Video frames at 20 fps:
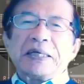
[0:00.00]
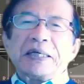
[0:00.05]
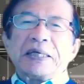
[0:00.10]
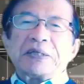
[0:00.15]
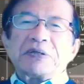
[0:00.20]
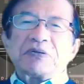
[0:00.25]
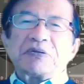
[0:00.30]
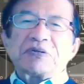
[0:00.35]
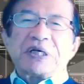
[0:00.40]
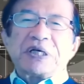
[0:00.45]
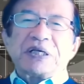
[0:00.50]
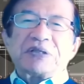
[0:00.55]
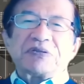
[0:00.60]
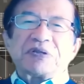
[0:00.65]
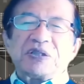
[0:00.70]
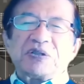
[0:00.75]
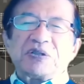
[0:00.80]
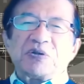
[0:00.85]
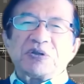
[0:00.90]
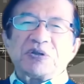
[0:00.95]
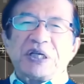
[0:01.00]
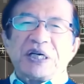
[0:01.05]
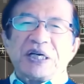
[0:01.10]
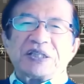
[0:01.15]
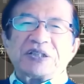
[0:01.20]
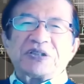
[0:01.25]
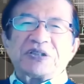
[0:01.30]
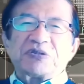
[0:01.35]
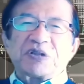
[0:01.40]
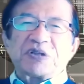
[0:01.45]
よくあの、温暖
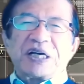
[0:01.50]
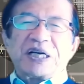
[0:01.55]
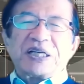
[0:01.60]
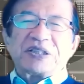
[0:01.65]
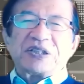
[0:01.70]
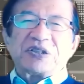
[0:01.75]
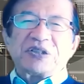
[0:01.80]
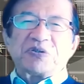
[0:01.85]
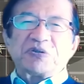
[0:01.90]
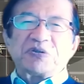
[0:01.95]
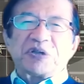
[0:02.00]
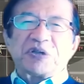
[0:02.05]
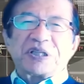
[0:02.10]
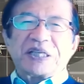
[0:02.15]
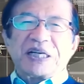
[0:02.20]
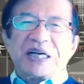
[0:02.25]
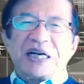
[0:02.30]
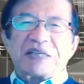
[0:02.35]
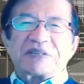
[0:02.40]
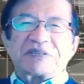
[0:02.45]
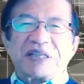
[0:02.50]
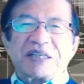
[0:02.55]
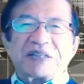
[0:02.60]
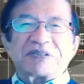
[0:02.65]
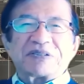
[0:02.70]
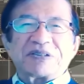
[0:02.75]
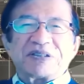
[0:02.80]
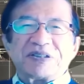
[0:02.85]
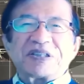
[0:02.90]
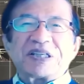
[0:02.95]
化すると海水温度が高くな
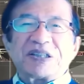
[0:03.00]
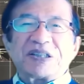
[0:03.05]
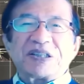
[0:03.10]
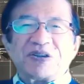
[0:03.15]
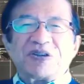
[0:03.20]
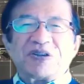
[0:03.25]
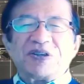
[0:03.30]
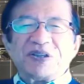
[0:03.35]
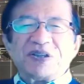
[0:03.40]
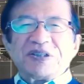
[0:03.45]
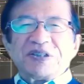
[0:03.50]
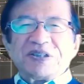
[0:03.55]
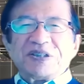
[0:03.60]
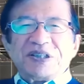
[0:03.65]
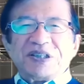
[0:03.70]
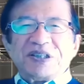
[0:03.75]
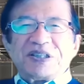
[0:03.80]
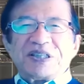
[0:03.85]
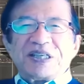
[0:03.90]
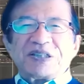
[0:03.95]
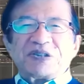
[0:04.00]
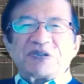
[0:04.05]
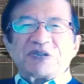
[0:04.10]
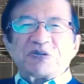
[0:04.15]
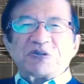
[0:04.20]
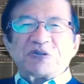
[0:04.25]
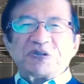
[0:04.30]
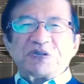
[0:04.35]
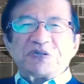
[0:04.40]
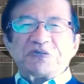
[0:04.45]
るっていうけど、一体
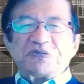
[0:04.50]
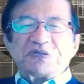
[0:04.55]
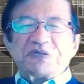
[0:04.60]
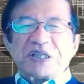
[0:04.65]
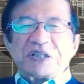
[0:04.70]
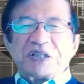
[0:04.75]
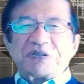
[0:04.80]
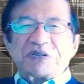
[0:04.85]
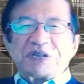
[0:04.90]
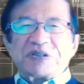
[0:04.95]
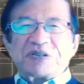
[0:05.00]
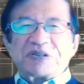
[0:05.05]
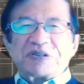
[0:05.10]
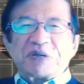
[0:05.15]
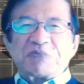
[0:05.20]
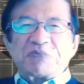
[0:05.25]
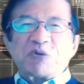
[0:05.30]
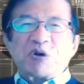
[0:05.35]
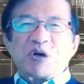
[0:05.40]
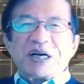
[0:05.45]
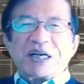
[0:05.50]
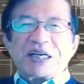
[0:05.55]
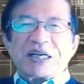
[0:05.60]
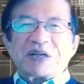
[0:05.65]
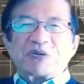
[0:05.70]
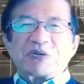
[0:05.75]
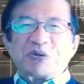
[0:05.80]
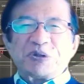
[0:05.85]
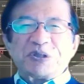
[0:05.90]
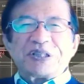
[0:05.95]
そういうふうな言ってる専門家
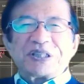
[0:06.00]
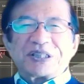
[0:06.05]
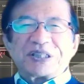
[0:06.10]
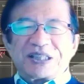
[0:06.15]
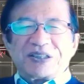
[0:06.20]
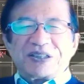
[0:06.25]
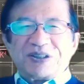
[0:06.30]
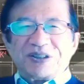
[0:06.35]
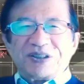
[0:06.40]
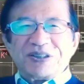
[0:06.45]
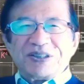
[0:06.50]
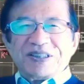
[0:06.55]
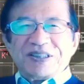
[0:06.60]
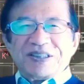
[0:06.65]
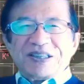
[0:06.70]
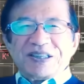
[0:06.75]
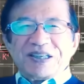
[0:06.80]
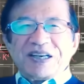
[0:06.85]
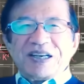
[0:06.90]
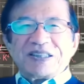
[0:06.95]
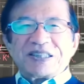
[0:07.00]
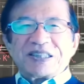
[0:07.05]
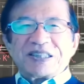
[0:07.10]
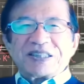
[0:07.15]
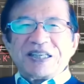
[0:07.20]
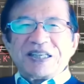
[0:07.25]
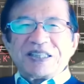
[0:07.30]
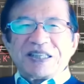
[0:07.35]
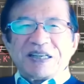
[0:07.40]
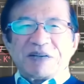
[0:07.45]
結構多いんですけど、あなた
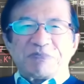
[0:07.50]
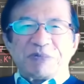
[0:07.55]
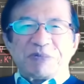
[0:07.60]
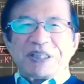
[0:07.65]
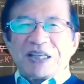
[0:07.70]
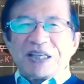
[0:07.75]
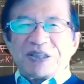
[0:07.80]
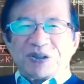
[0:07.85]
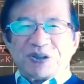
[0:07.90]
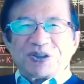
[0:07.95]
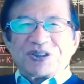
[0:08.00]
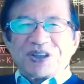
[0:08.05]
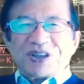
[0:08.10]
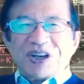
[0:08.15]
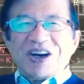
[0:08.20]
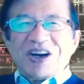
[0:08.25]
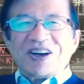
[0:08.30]
データ見たのと。